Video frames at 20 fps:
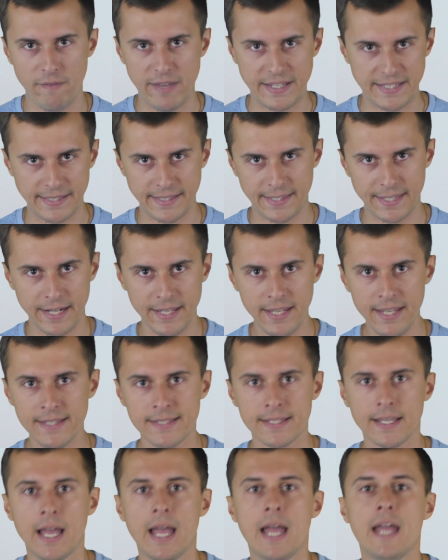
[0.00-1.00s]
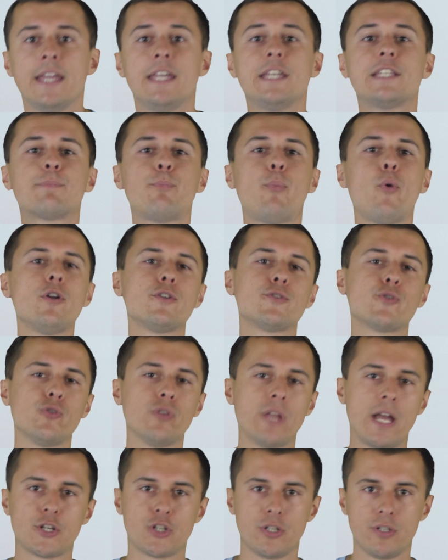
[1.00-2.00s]
веса страниц используй
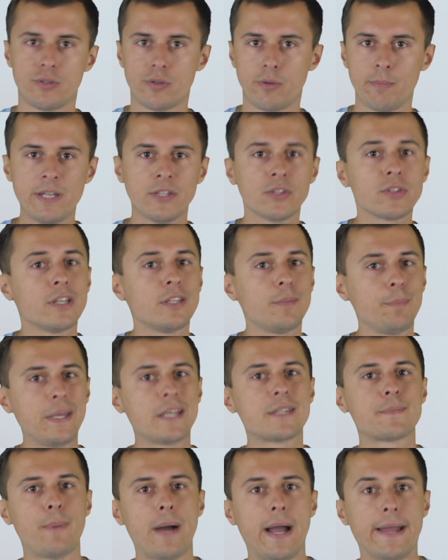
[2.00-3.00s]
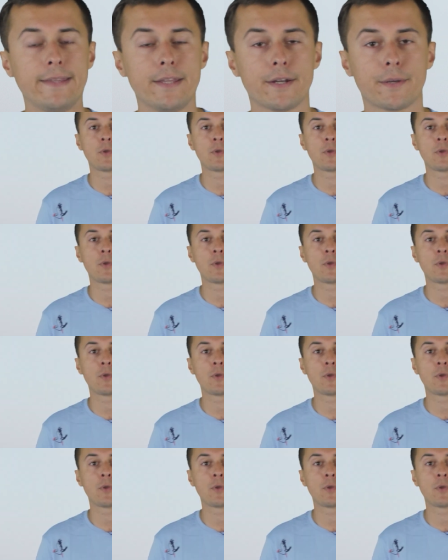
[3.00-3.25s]
наш инструмент Netflix Spider.